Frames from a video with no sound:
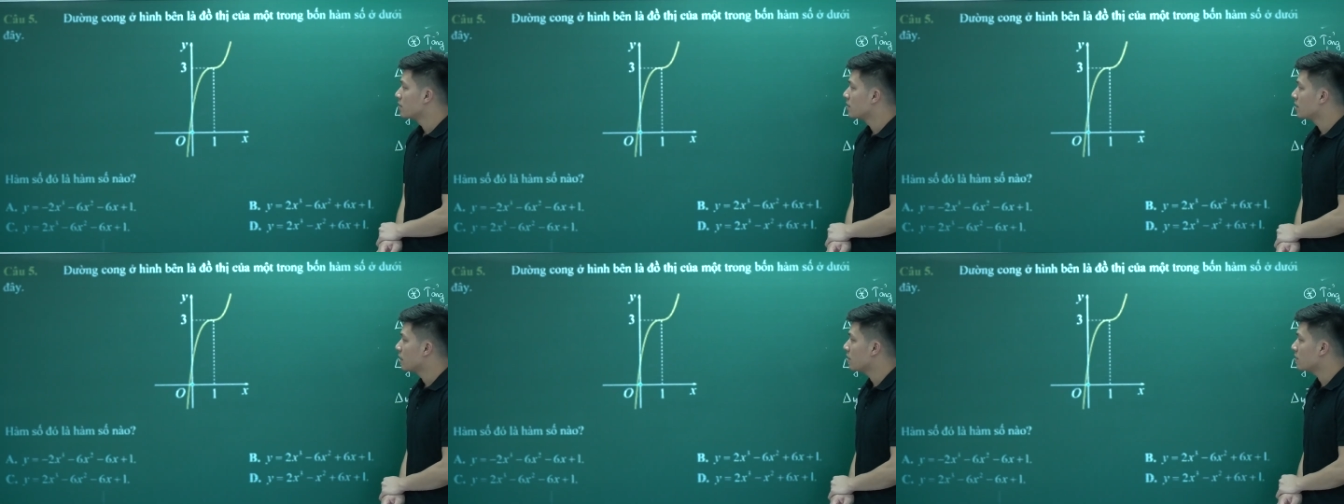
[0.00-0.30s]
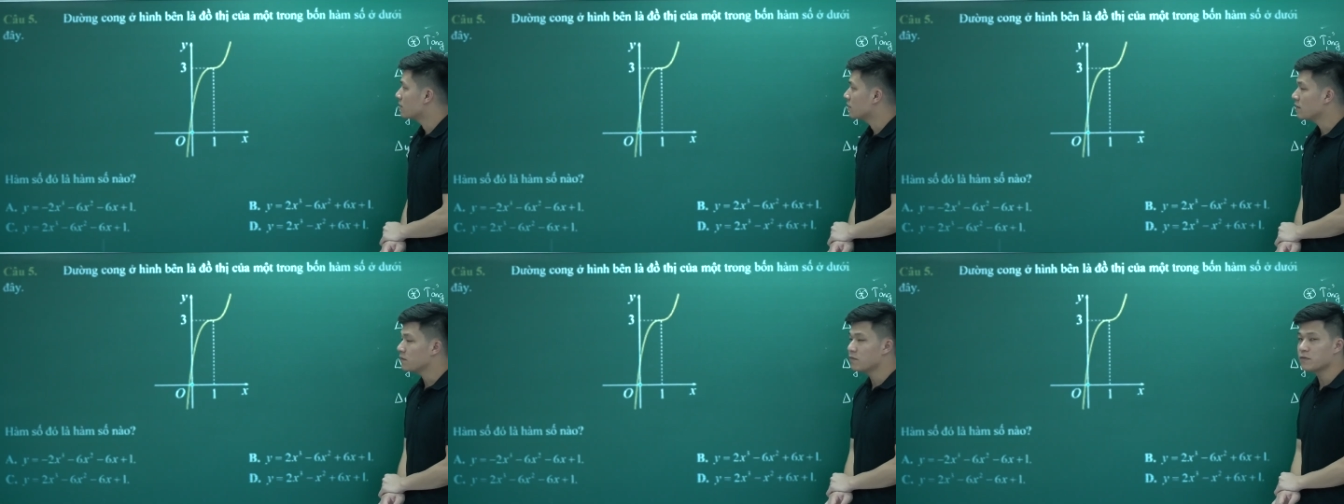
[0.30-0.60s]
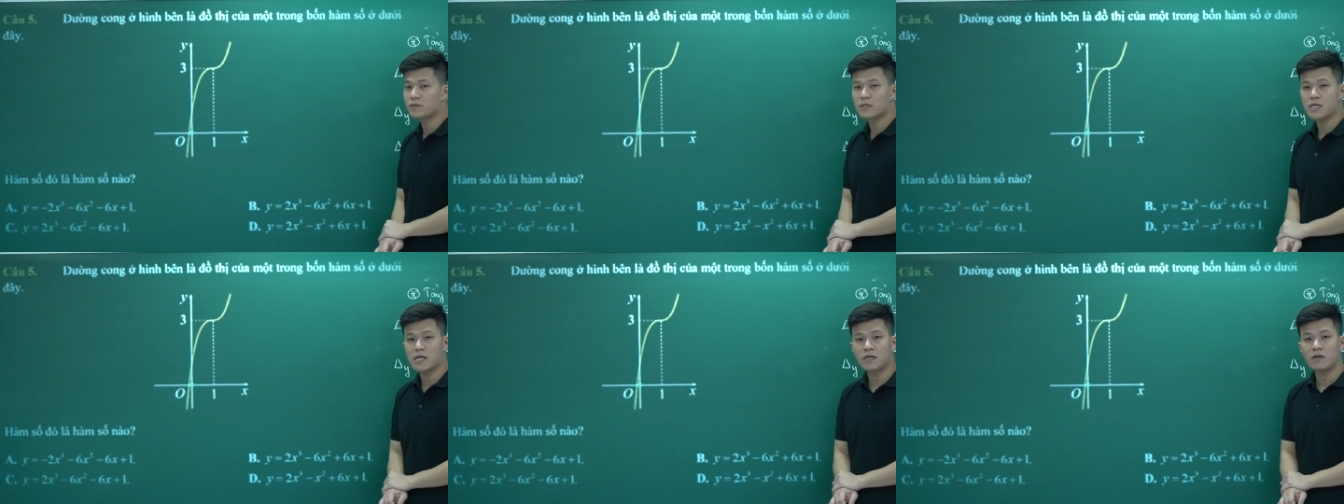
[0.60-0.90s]
nào tiếp
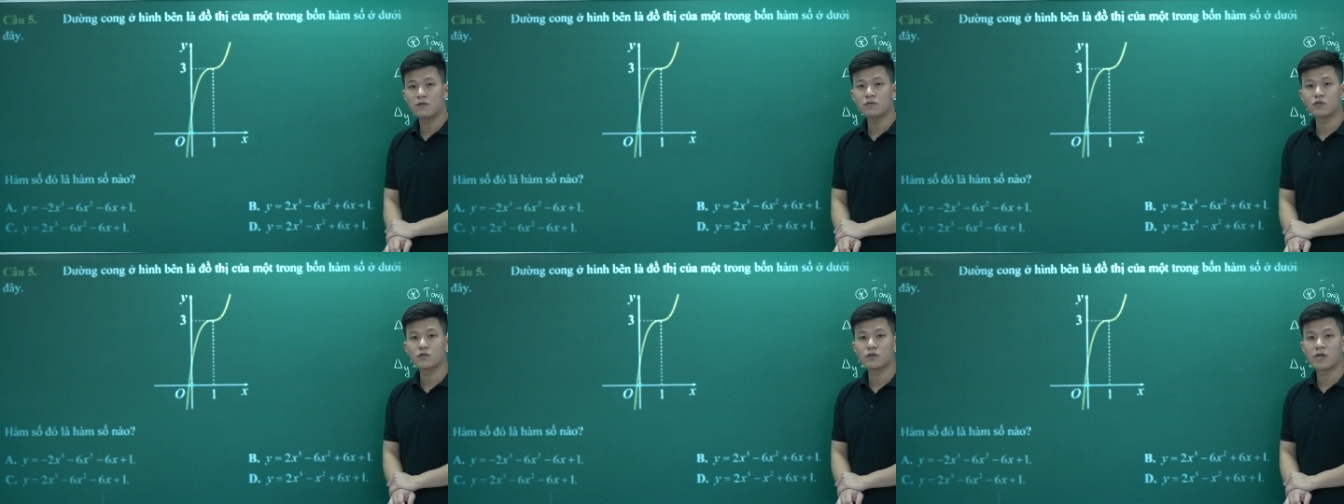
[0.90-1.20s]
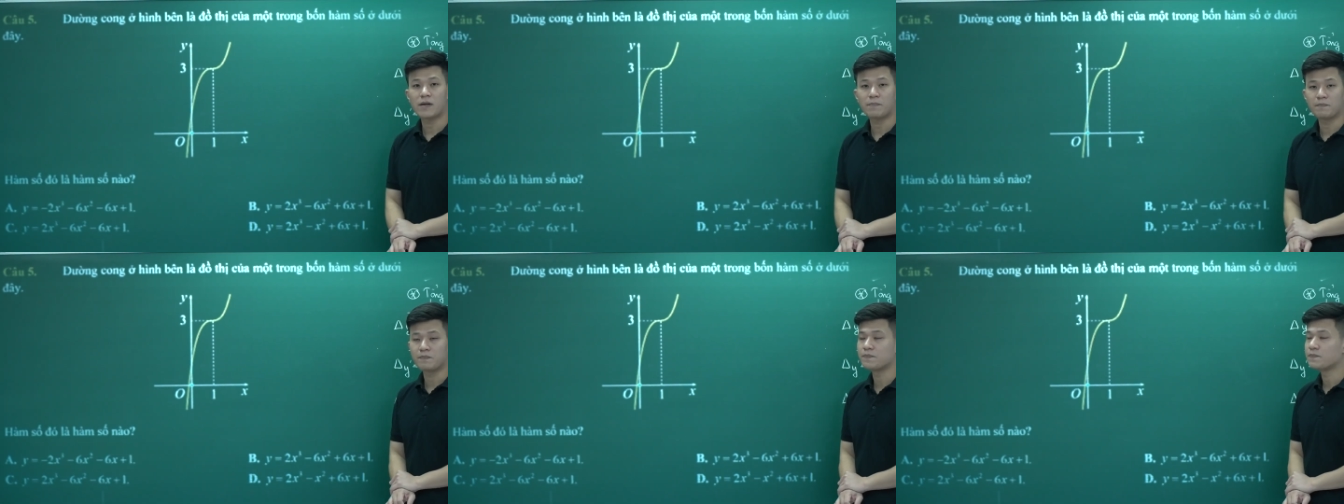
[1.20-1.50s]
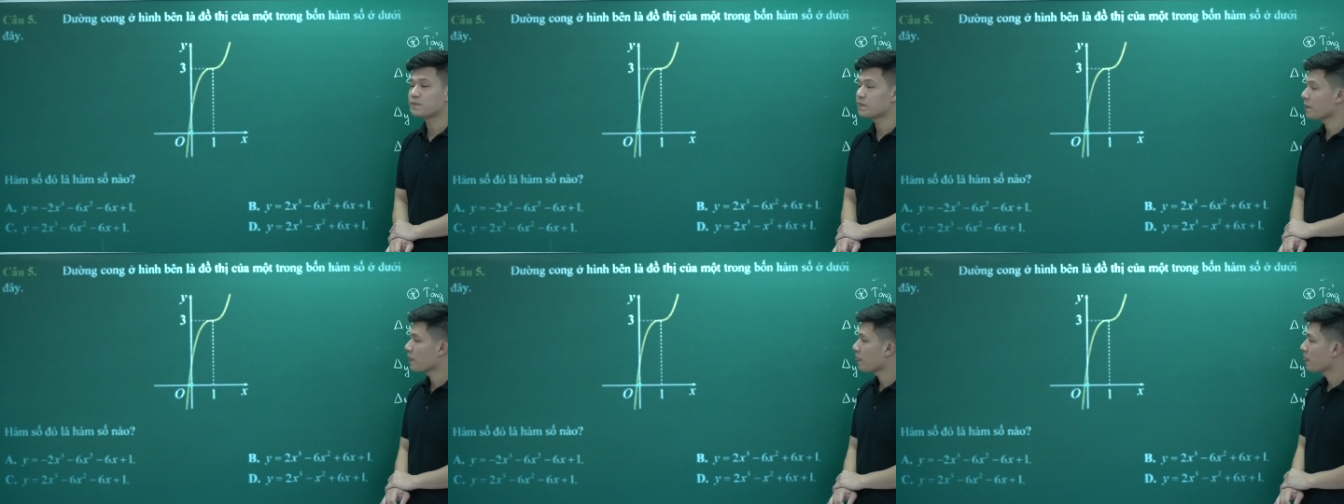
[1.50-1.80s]
tục sang câu số 5
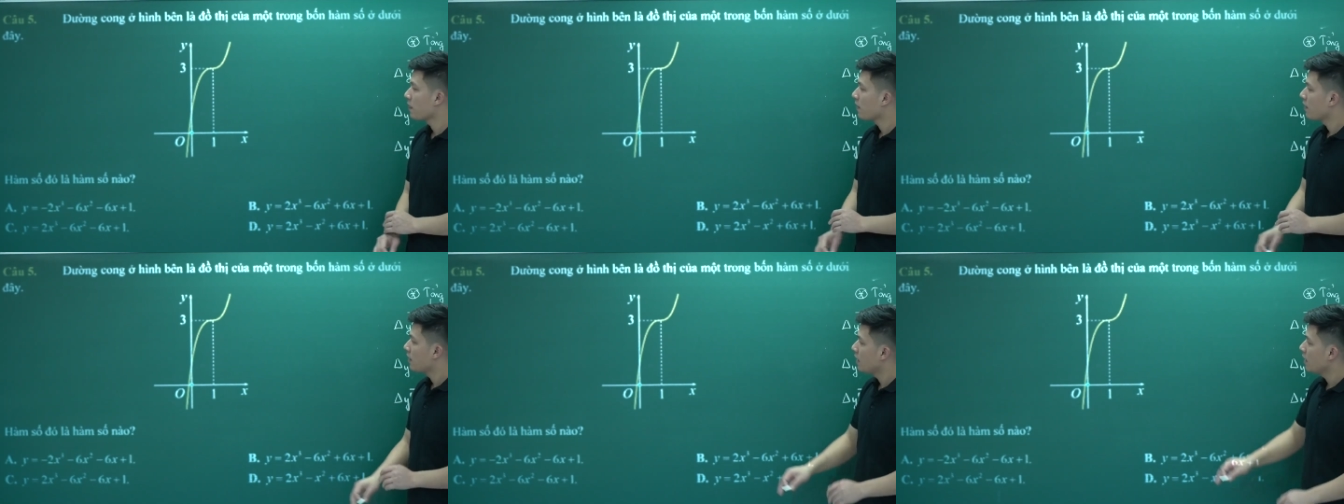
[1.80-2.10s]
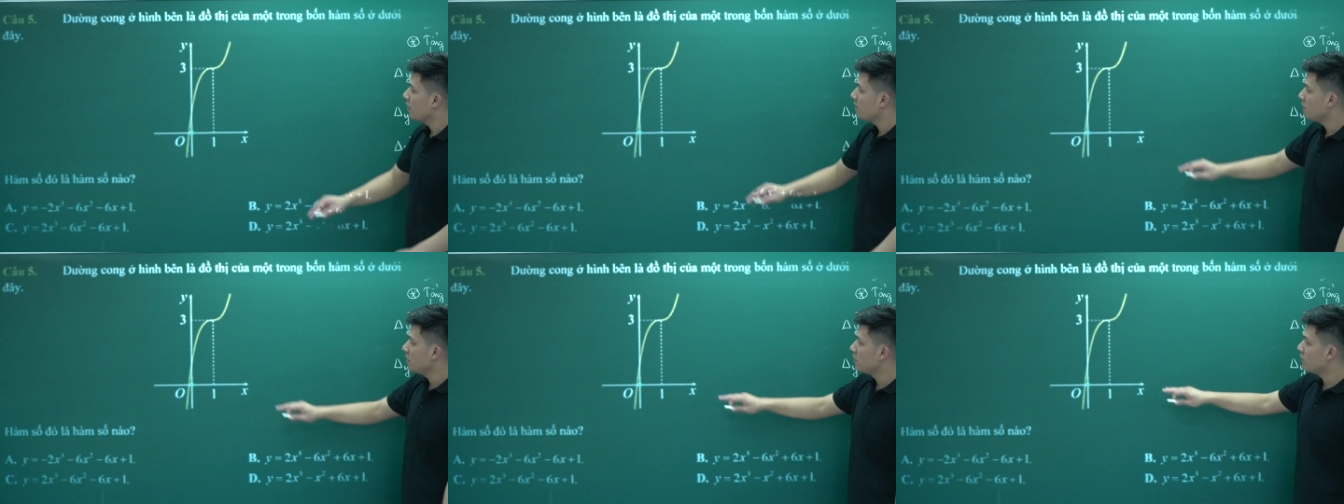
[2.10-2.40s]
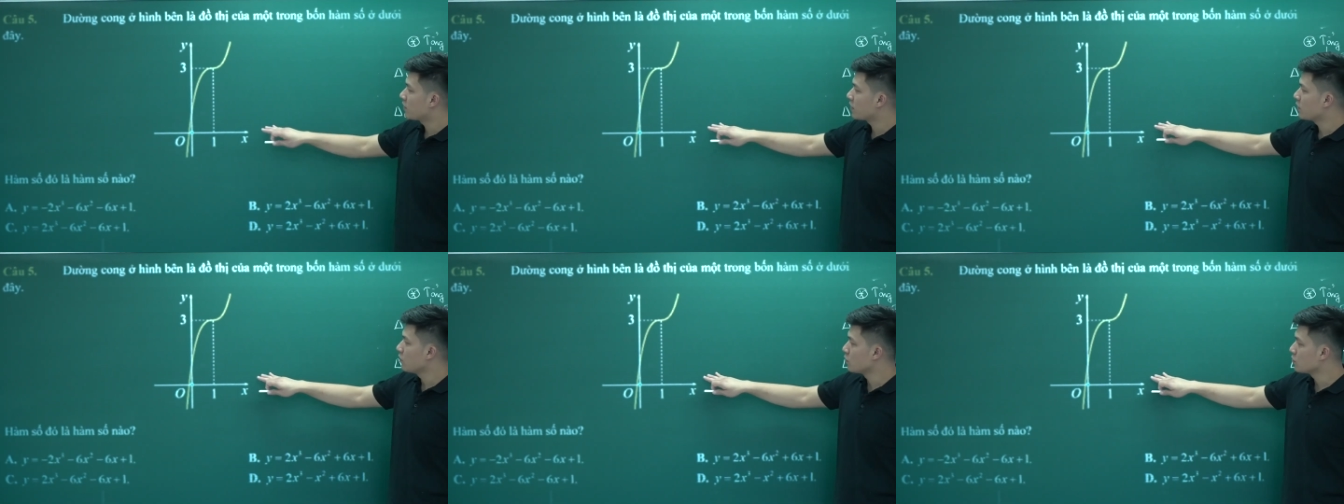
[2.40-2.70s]
em nhìn
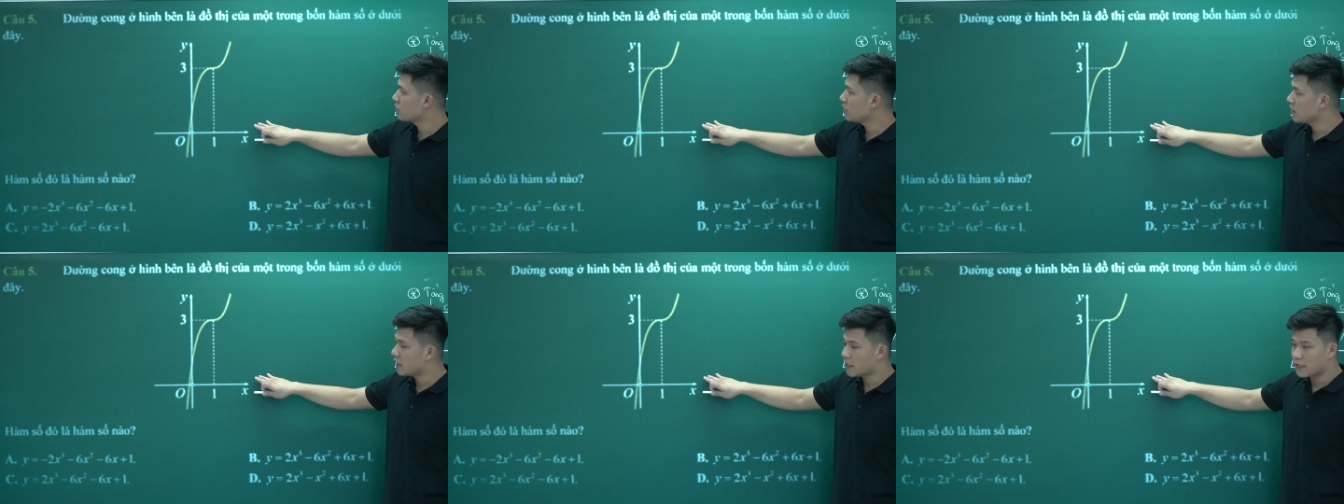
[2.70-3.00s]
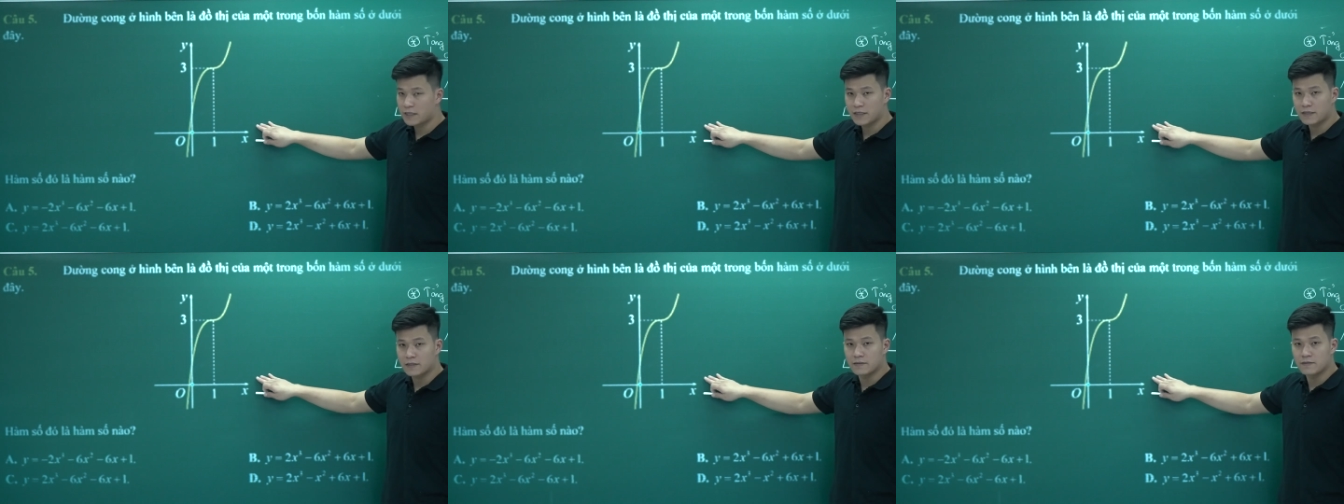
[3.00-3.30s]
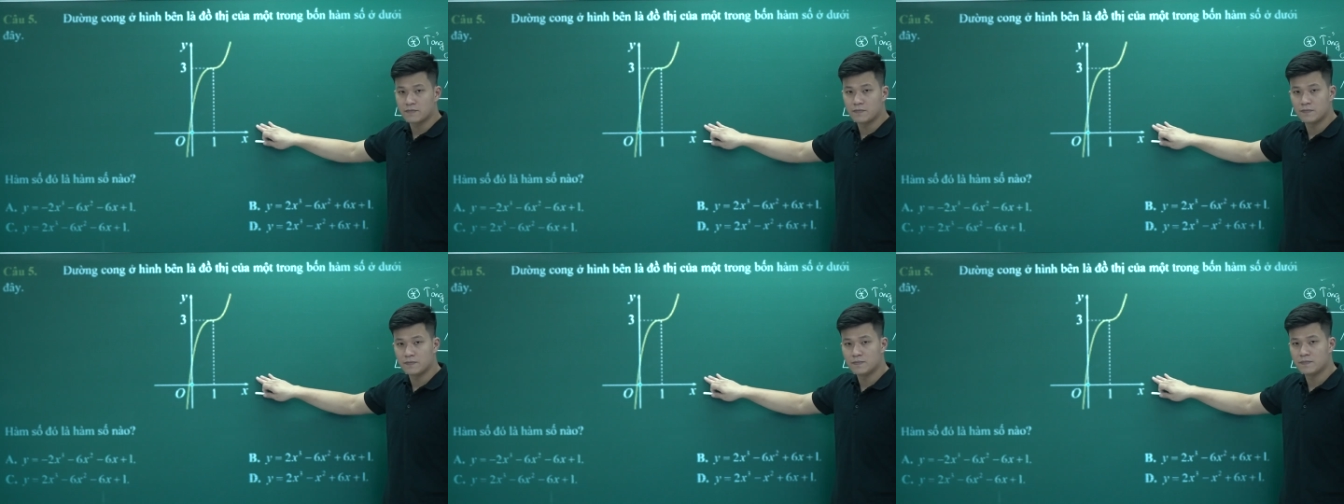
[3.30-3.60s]
vào cái đồ thị này
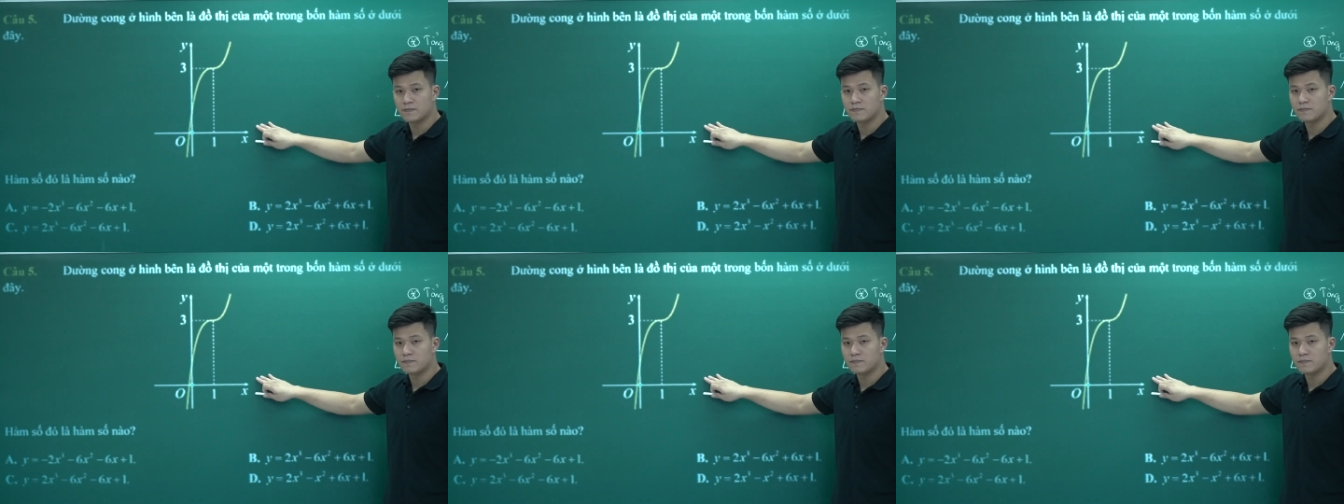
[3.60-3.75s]
nha